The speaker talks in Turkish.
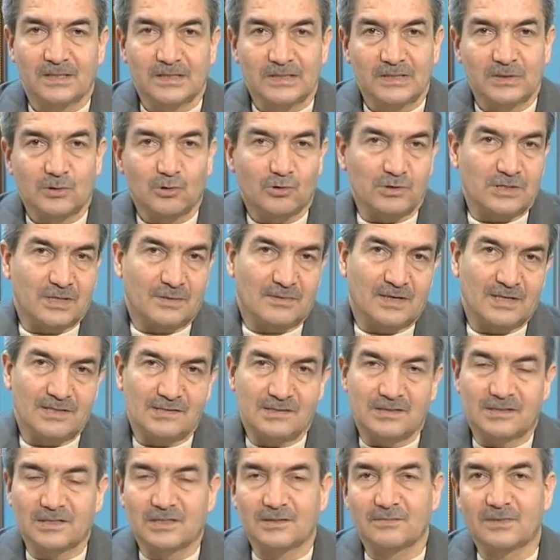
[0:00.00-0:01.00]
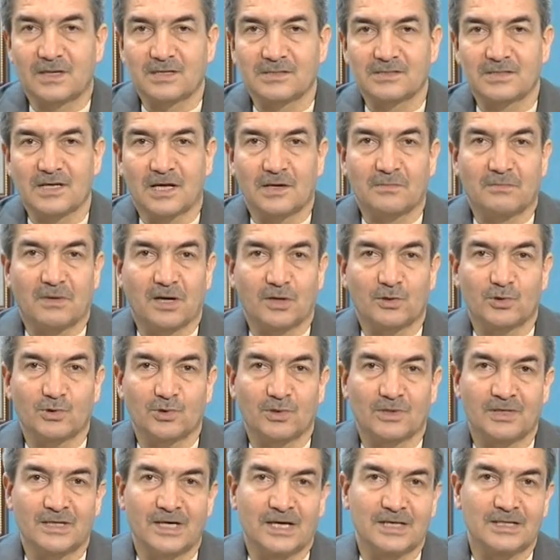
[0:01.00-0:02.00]
O zaman sihirbazlar
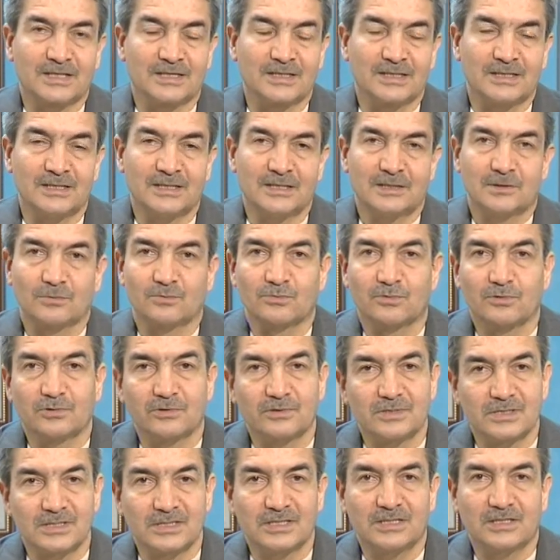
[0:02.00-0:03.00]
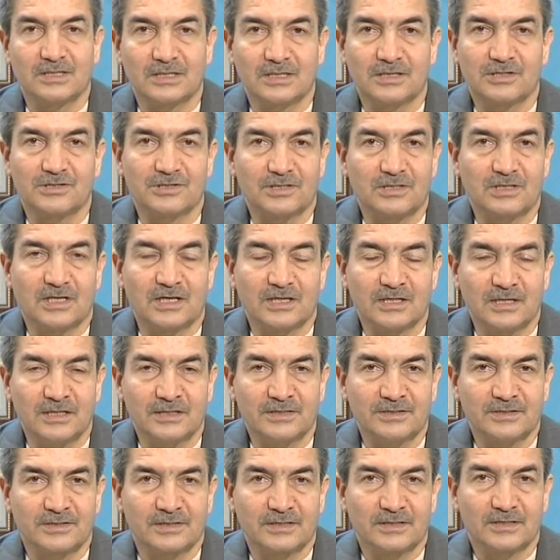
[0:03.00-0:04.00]
bakıyorlar ki bu sihir işi
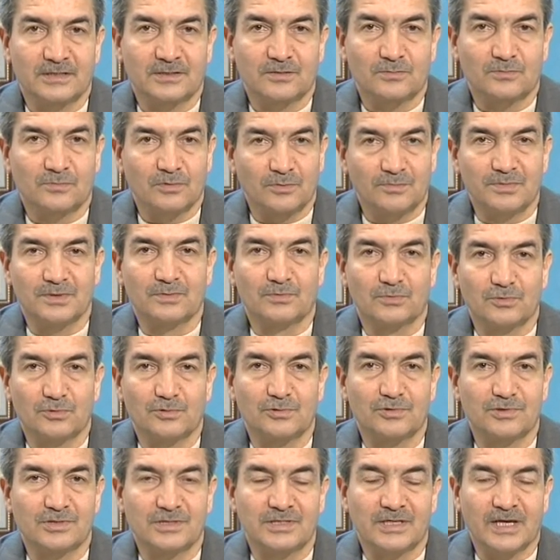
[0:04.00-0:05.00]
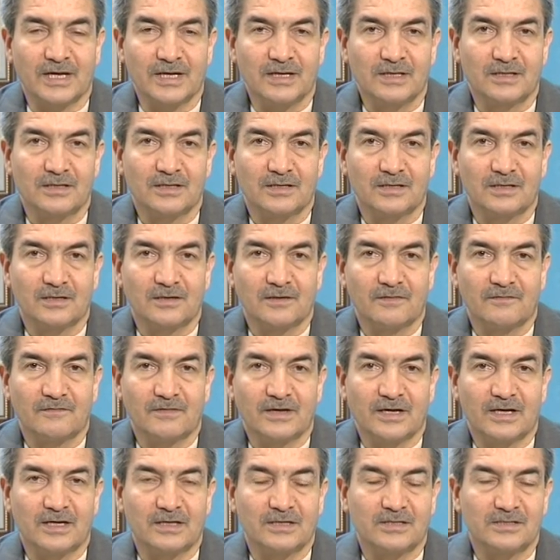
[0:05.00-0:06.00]
değil. Bu bir mucize
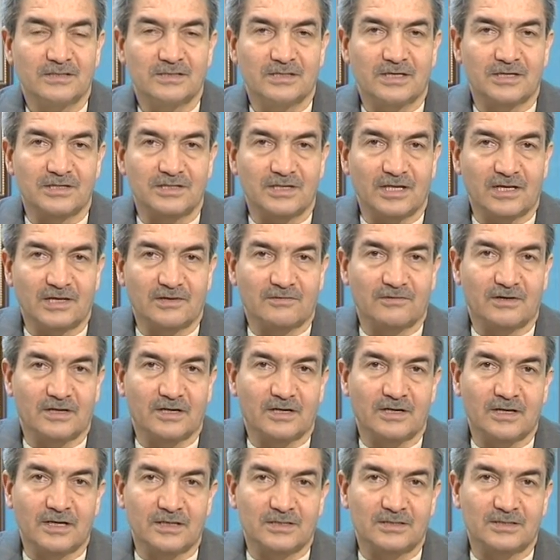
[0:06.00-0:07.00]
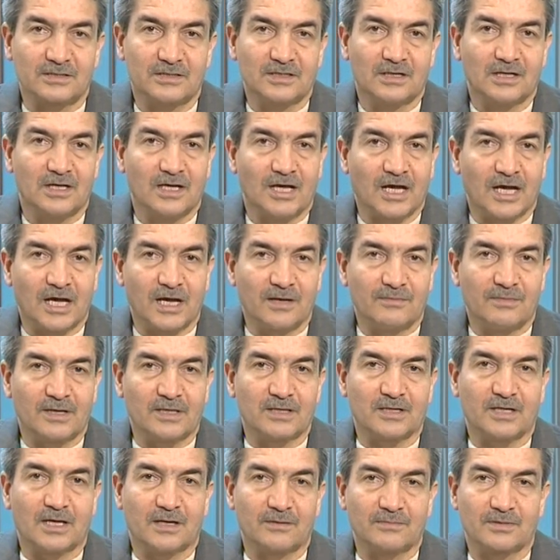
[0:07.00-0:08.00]
ve secdeye vararak
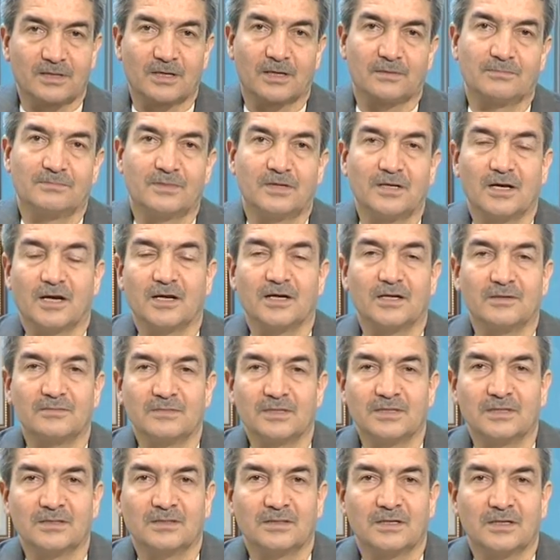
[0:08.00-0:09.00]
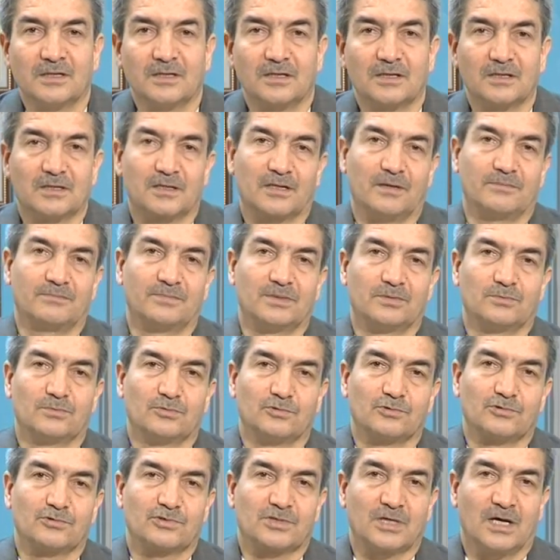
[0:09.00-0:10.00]
Âmennâ bi Rabbil Alemin Rabbi
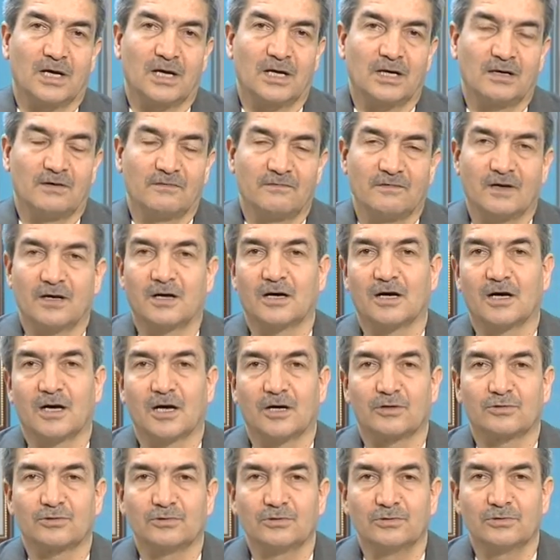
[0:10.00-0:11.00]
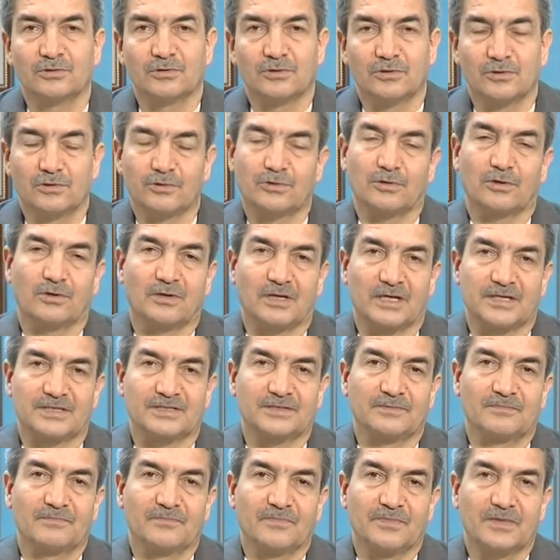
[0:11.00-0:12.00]
Musa ve Harun
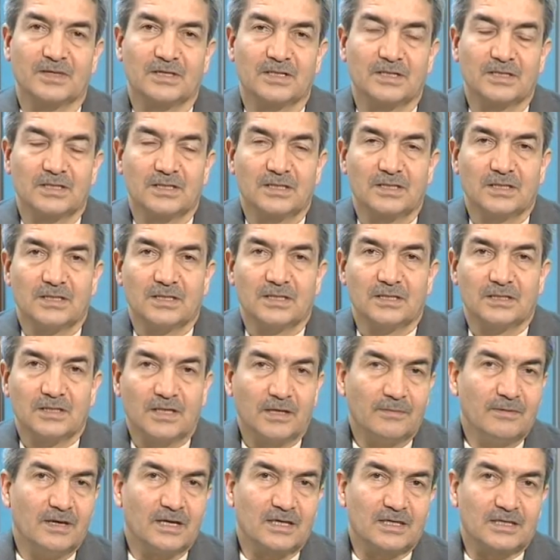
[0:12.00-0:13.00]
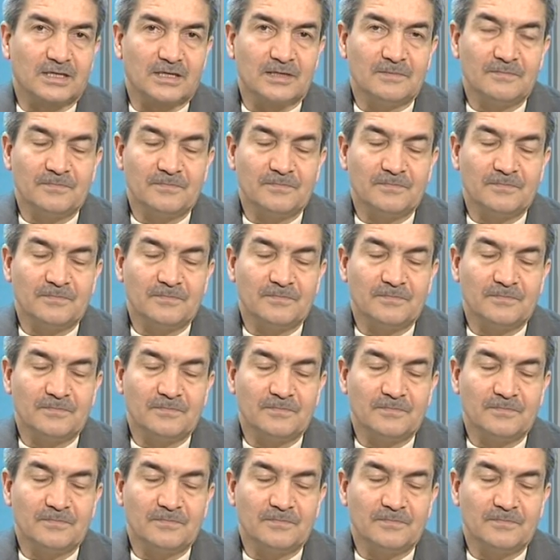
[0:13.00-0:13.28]
diyorlar. Demek ki e,